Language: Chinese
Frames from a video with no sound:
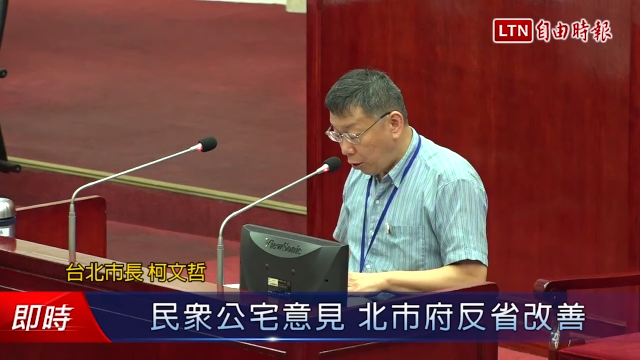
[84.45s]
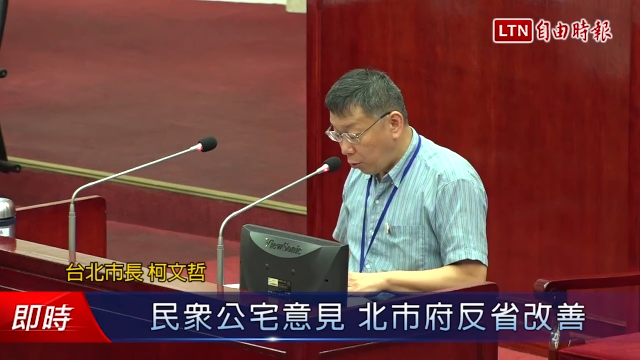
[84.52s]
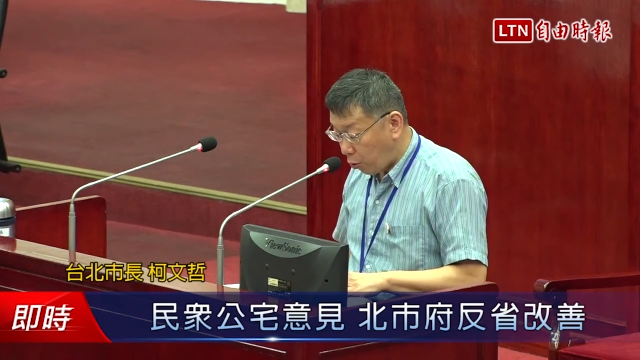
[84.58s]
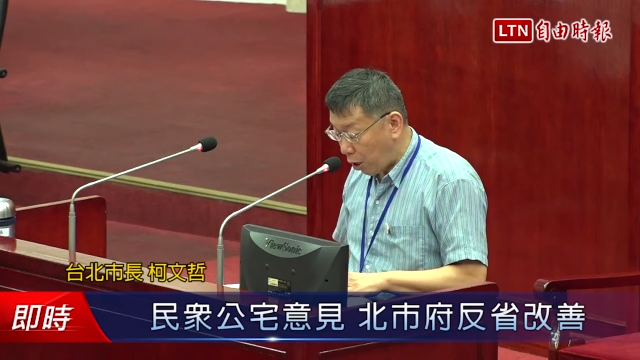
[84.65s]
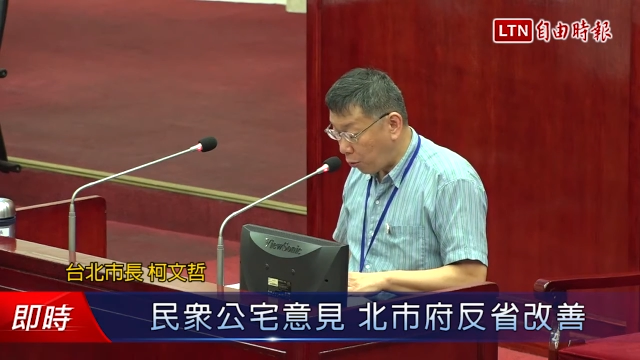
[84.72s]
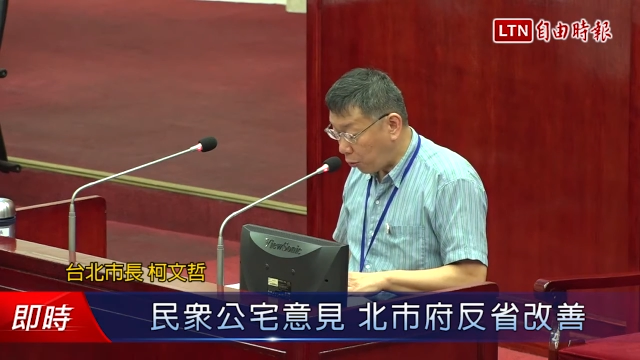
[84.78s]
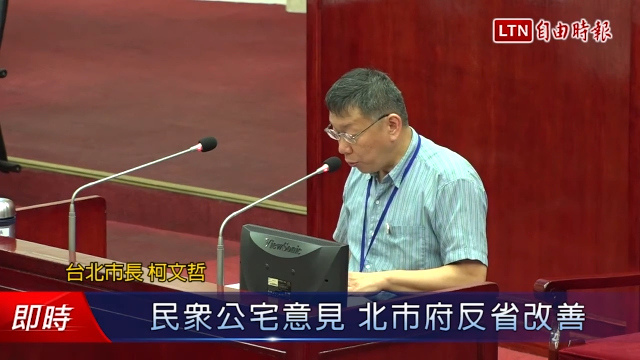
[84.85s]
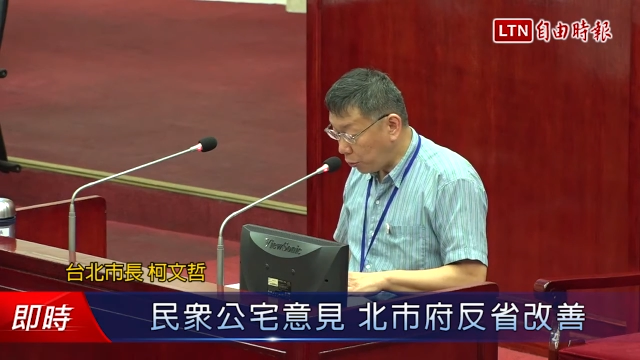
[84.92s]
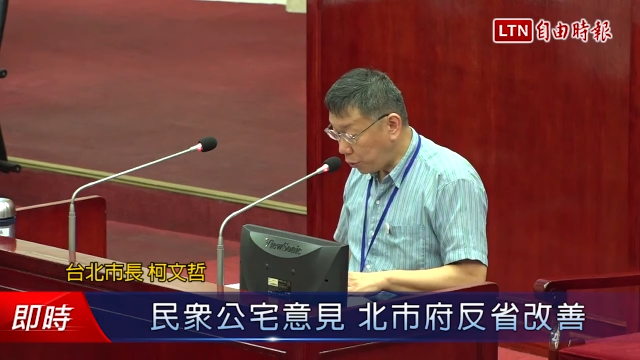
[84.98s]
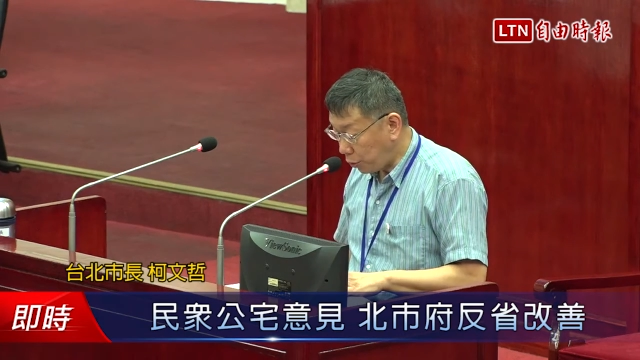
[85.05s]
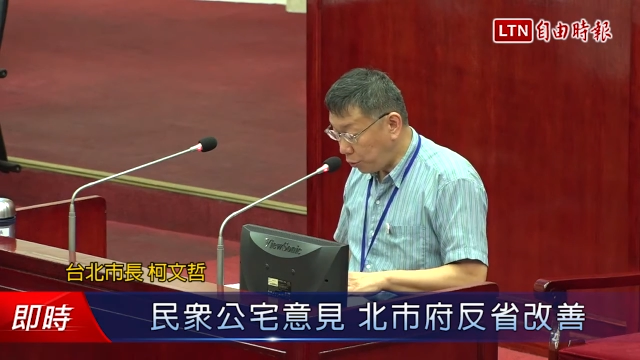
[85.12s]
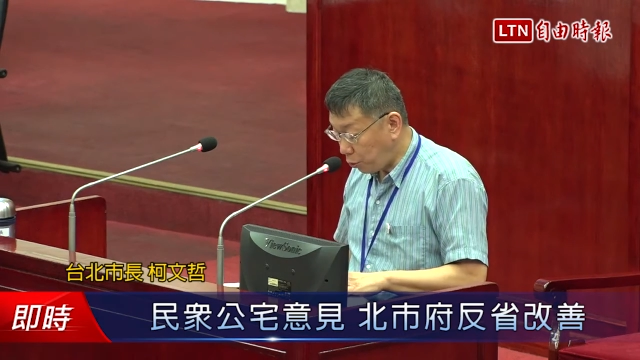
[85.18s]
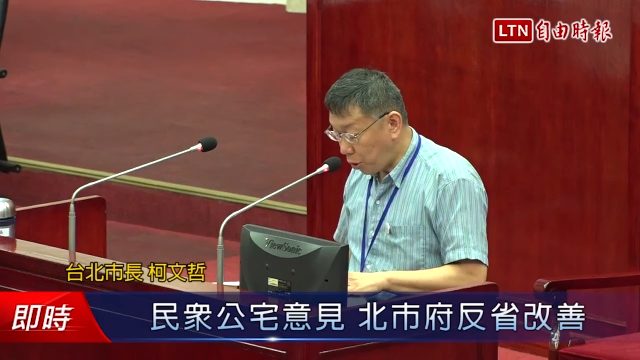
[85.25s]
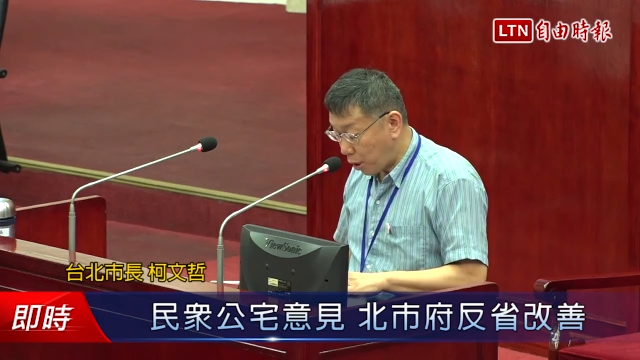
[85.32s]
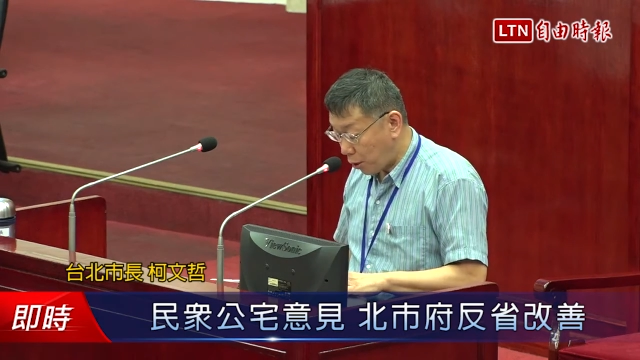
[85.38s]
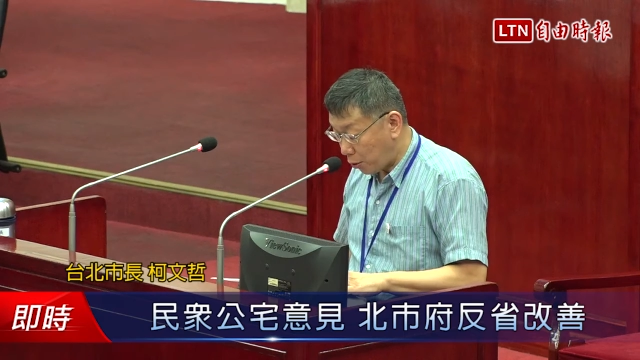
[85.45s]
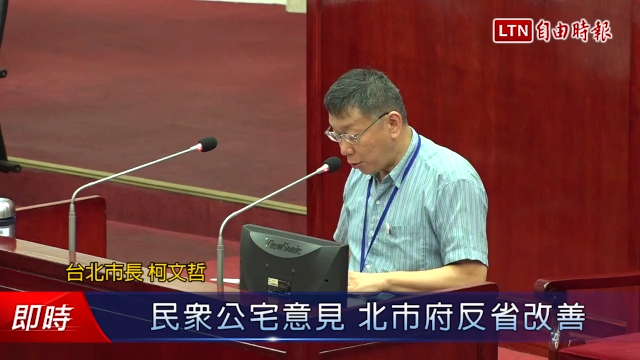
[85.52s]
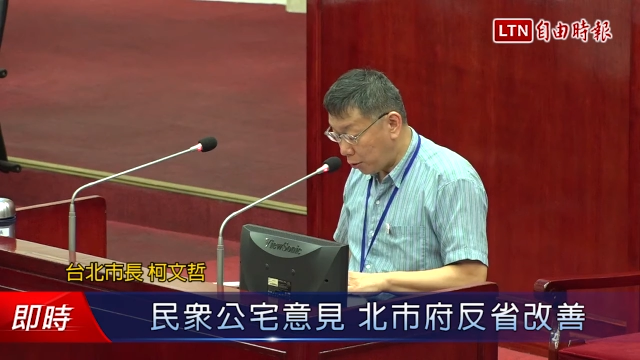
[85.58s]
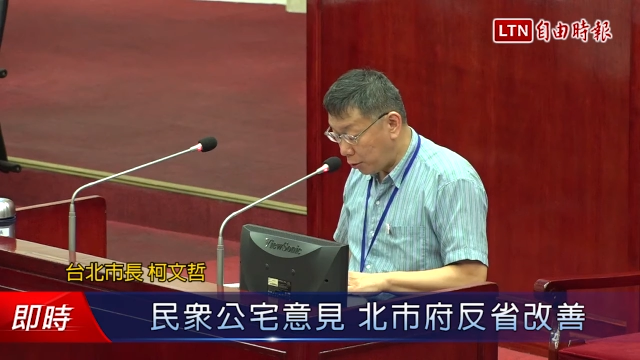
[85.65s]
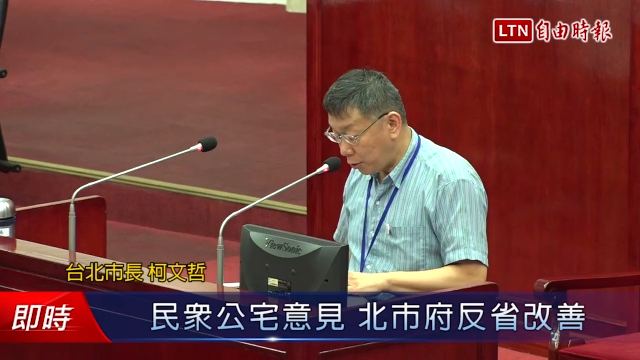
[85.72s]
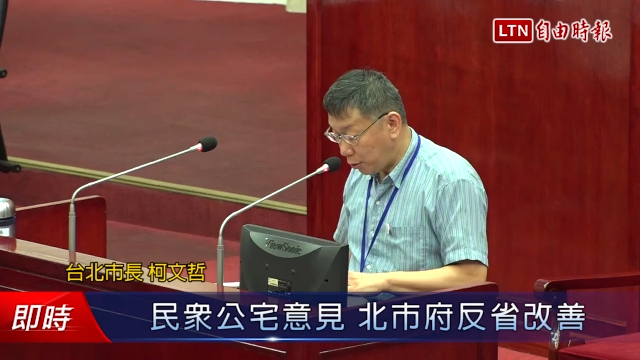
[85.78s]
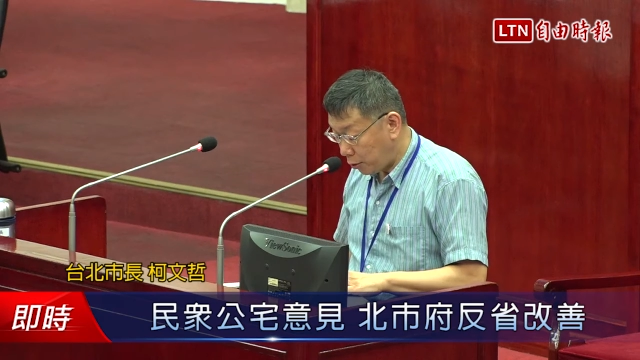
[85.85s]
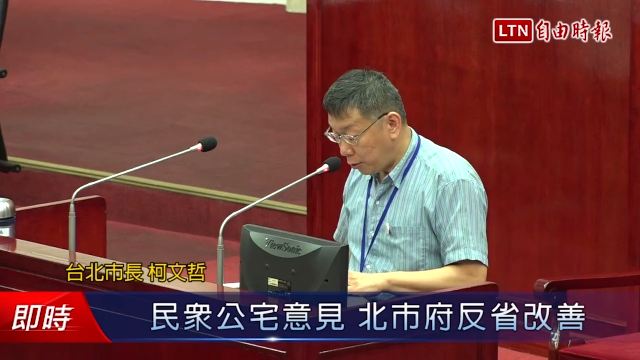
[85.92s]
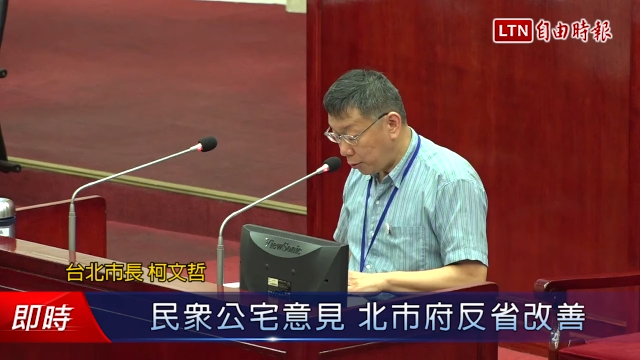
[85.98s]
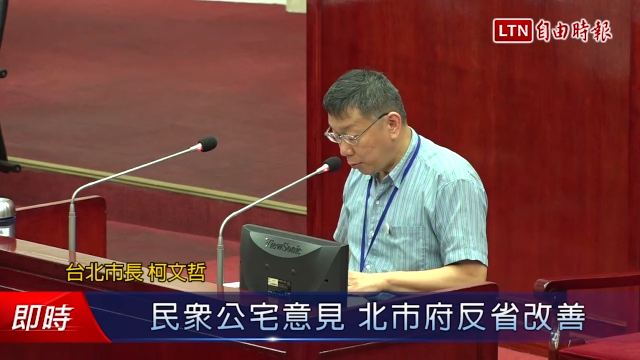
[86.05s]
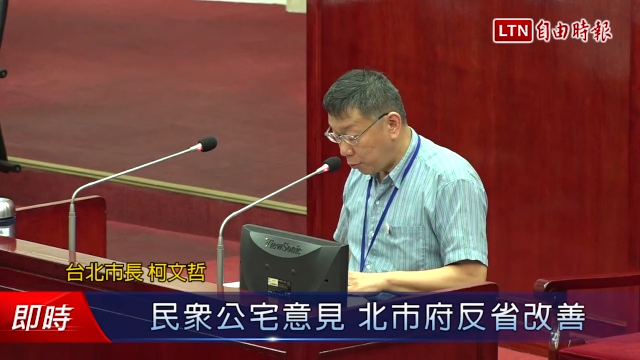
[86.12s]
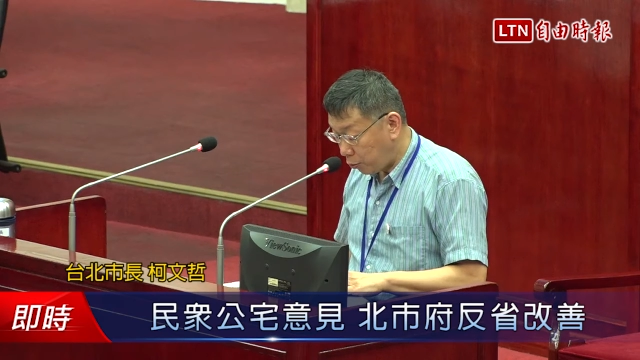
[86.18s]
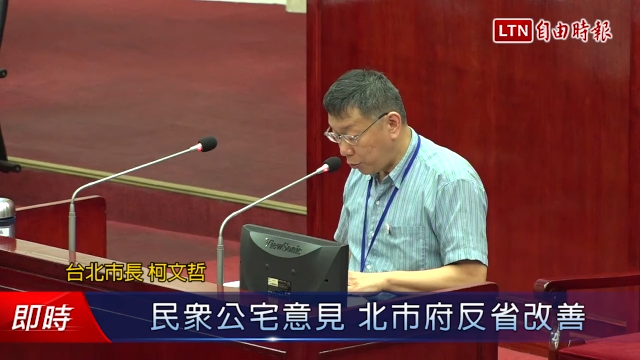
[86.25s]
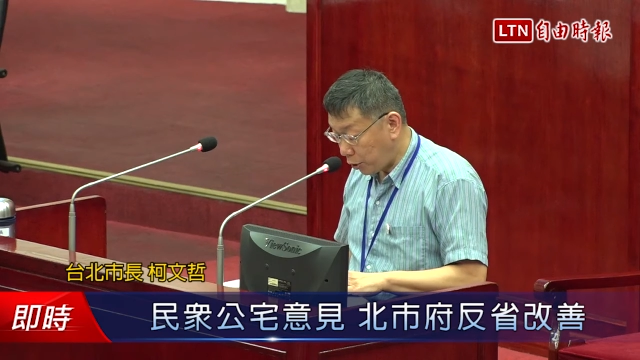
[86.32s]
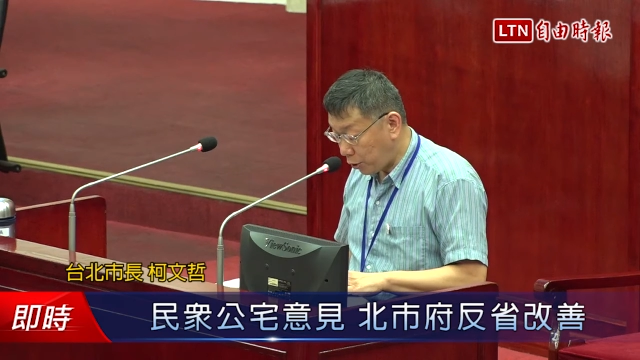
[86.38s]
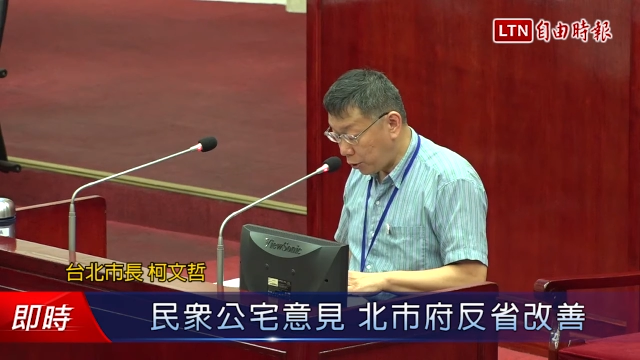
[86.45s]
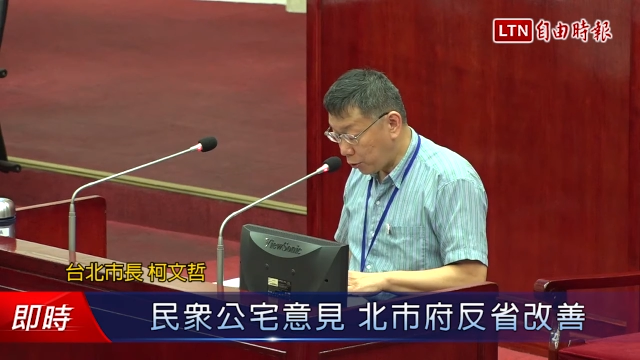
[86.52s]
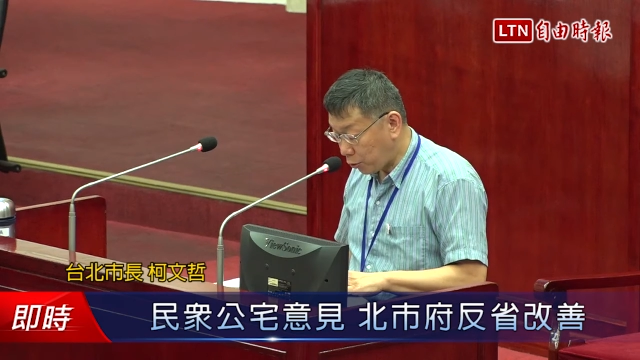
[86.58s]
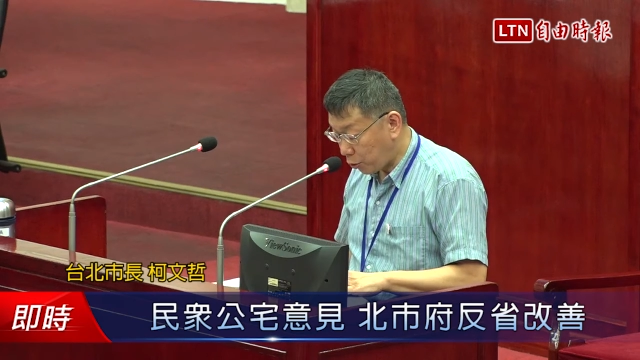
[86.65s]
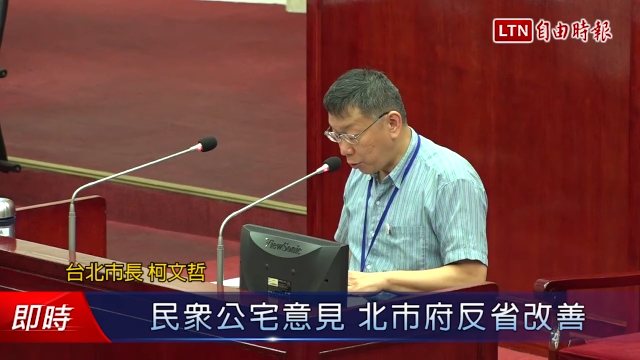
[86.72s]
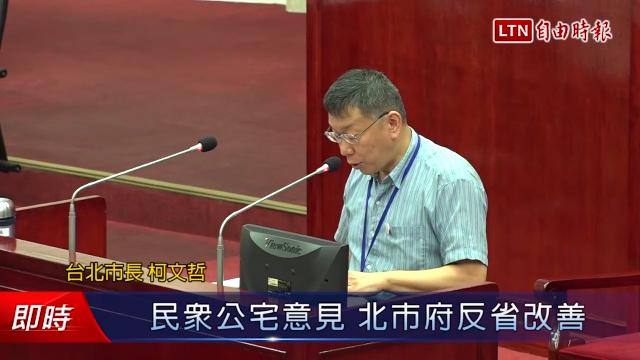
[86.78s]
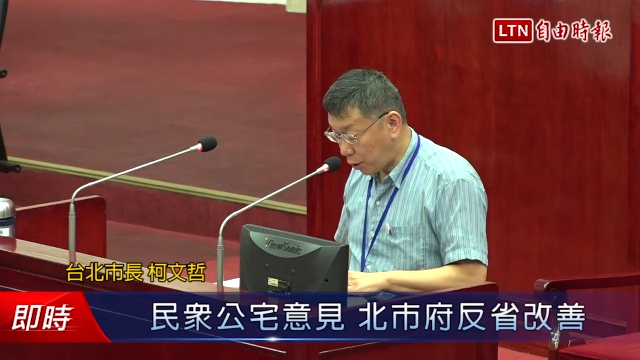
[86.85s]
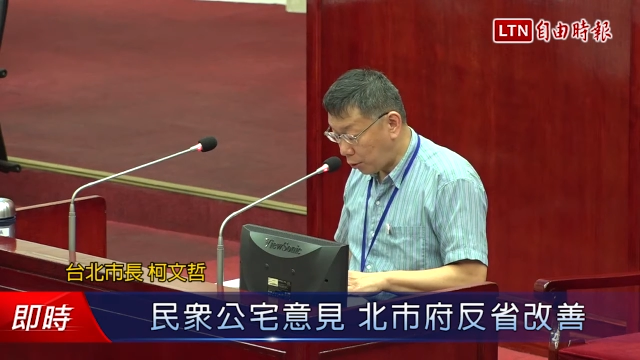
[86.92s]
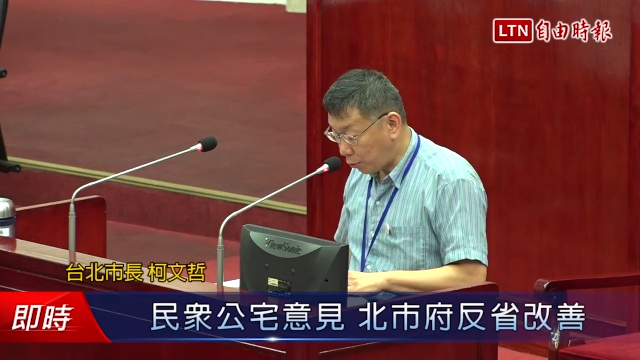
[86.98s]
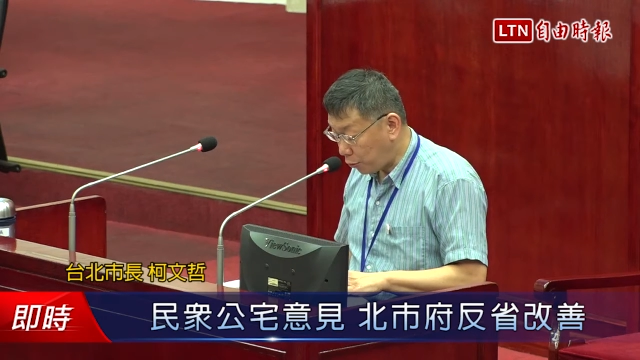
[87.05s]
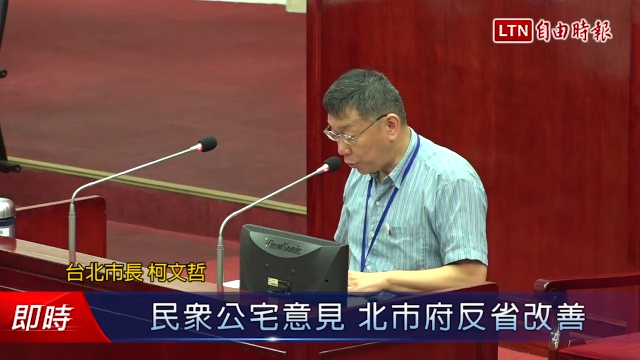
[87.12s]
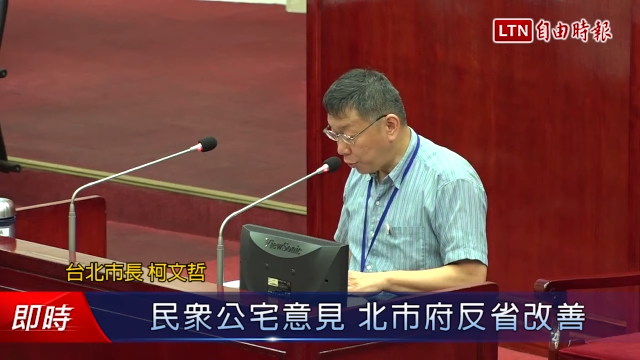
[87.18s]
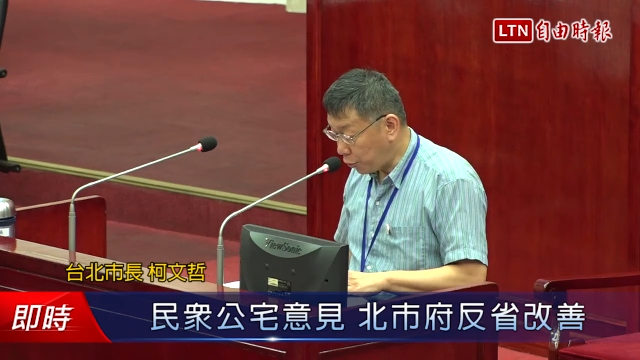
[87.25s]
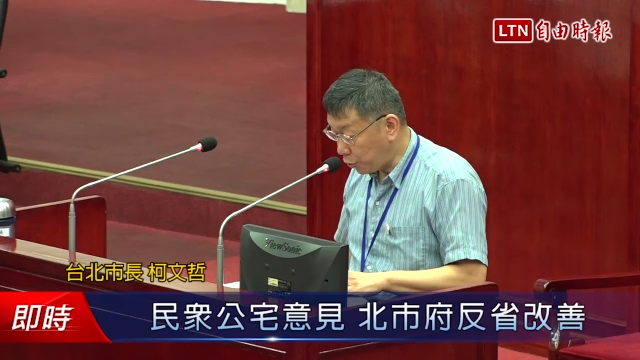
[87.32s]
黄龙计划哈。目前已经送到经